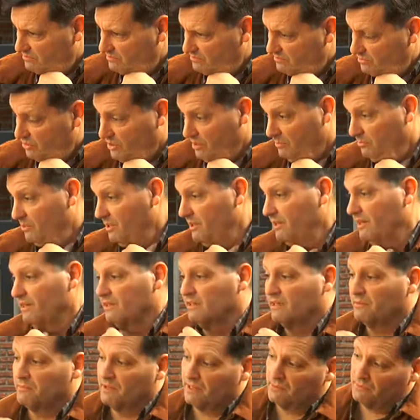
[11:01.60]
Porque puede que
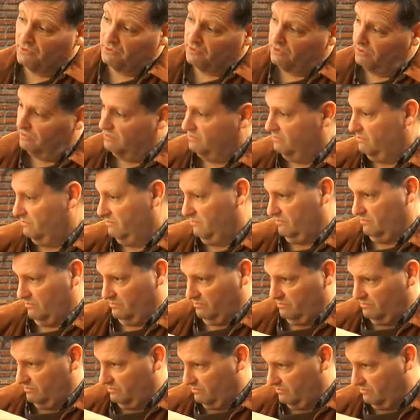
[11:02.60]
terminemos
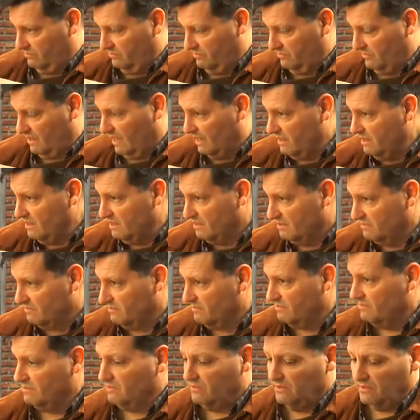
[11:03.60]
ahí.
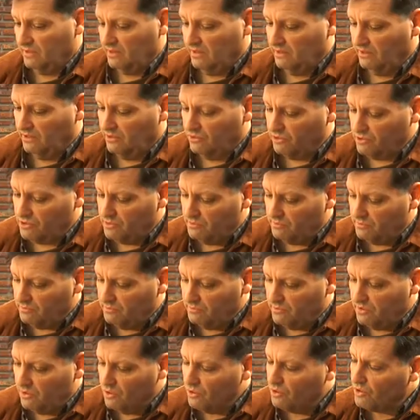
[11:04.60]
Entonces,
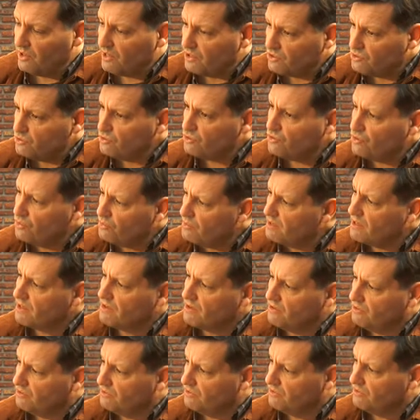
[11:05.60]
lo que yo no
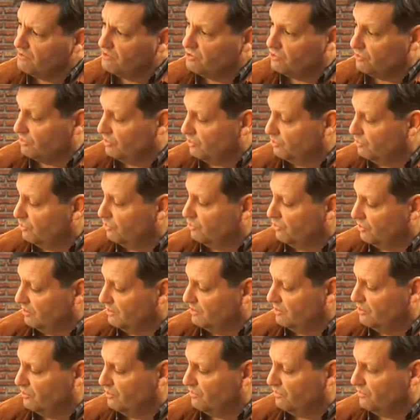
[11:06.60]
veo, y sobre todo con
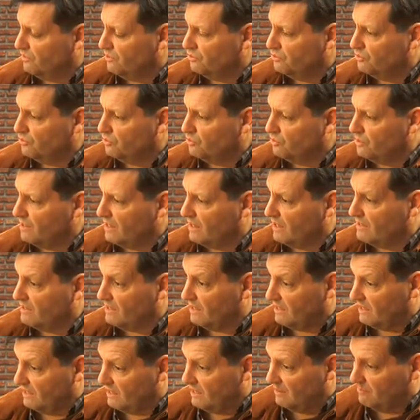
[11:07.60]
este conflicto en
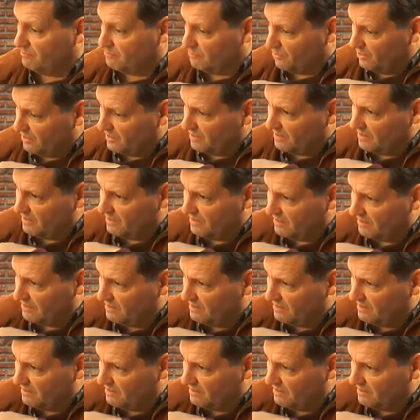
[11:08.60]
Ucrania, que la puede